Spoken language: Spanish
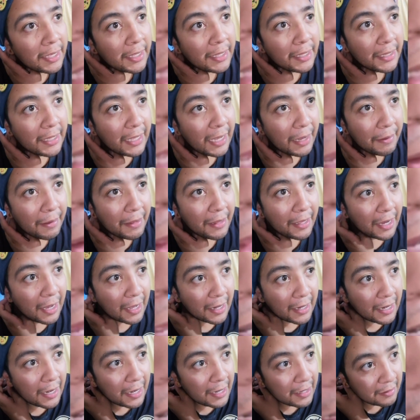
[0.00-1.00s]
debe de
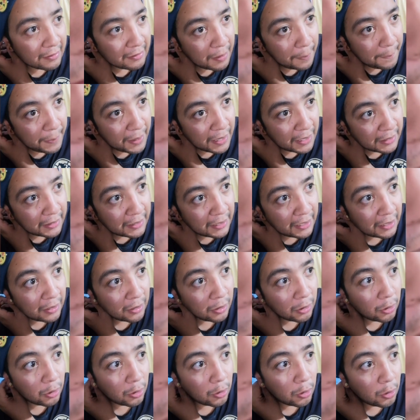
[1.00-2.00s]
ganar este
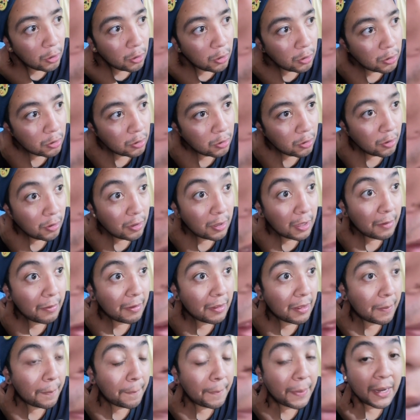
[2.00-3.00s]
partido o no debe
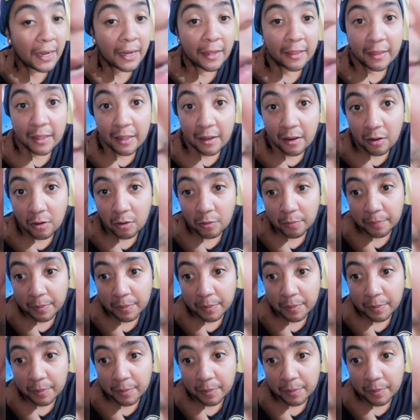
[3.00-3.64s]
de perderlo.